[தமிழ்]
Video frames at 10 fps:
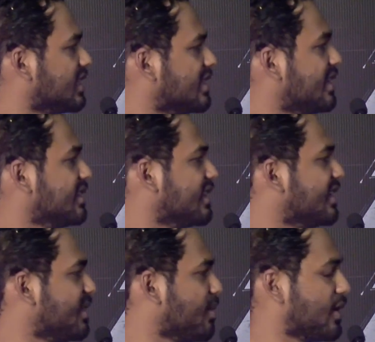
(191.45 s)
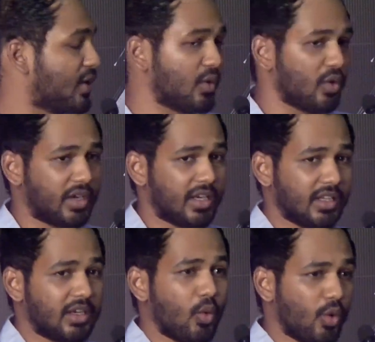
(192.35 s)
செதுக்கி செதுக்கி பண்ணிட்டுருக்கோம்
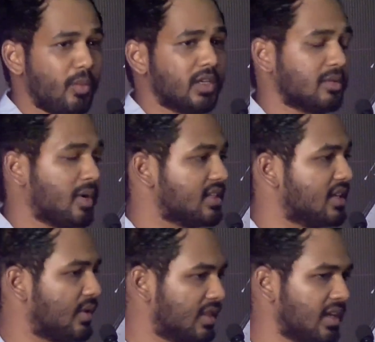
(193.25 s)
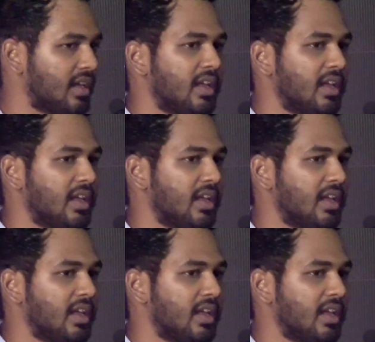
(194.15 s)
கிட்டத்தட்ட ஒரு மாதமாக அஜய் வந்து